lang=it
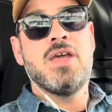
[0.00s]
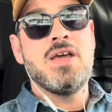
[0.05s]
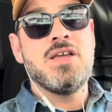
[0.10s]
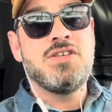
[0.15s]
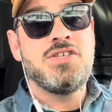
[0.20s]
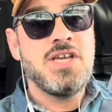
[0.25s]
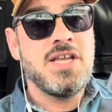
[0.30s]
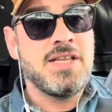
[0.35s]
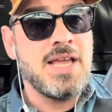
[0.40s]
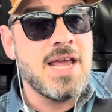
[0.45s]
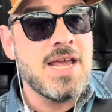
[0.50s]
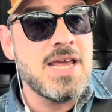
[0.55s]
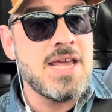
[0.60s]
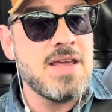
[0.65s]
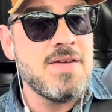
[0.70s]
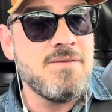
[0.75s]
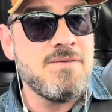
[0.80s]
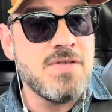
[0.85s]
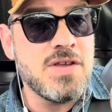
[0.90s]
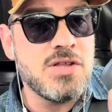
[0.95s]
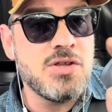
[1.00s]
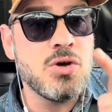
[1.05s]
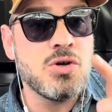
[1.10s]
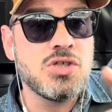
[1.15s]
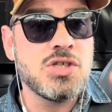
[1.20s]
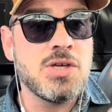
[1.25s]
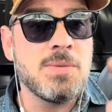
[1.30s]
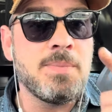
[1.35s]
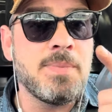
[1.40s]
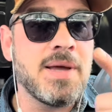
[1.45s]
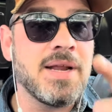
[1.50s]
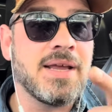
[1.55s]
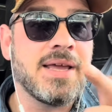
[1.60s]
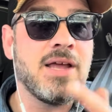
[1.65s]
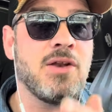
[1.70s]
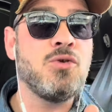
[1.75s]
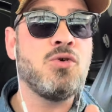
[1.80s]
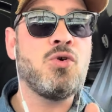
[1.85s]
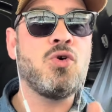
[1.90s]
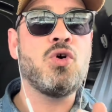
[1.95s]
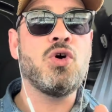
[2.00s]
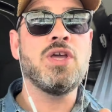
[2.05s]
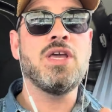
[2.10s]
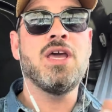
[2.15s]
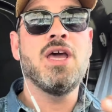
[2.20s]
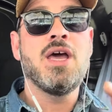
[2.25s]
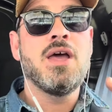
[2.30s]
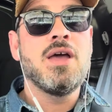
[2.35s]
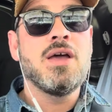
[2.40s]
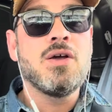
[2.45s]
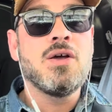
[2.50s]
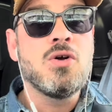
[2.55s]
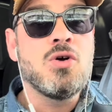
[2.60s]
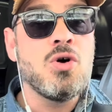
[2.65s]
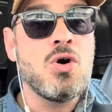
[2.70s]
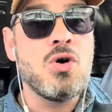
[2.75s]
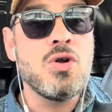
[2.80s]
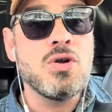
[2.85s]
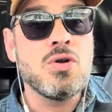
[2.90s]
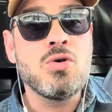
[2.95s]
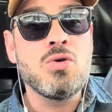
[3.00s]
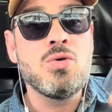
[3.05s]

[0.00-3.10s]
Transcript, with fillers: siete invidiosi perché noi con